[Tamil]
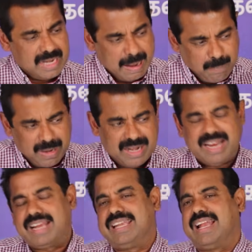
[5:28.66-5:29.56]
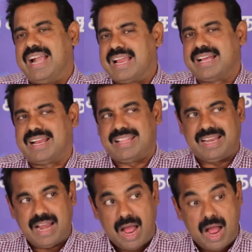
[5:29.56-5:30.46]
நம்ம கிட்ட
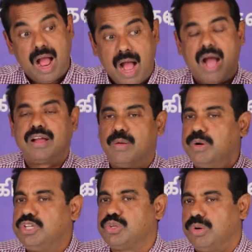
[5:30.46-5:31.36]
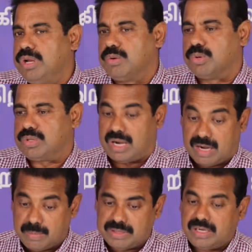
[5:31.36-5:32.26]
நடக்கிறதெல்லாம் அங்கே போய் சொல்லி கொடுத்துறா
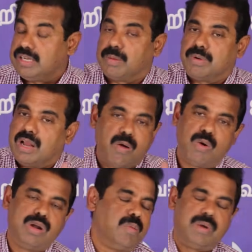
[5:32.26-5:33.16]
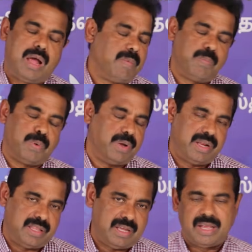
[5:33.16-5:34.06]
நம்ம திட்டமெல்லாம் ஒன்றும் இல்லாமல்
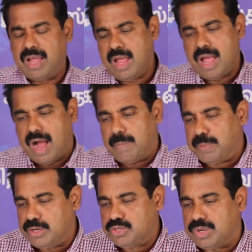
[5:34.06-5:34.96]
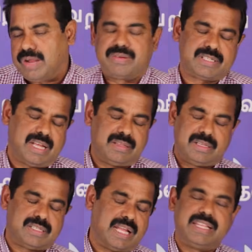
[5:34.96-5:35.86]
போயிடுது அப்படின்னு சொல்லி அவர்
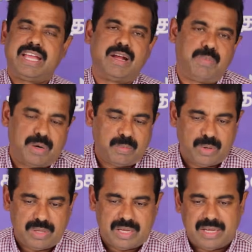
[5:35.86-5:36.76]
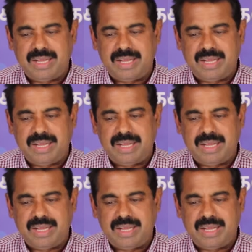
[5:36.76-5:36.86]
சந்த சந்தேகப்படும் போது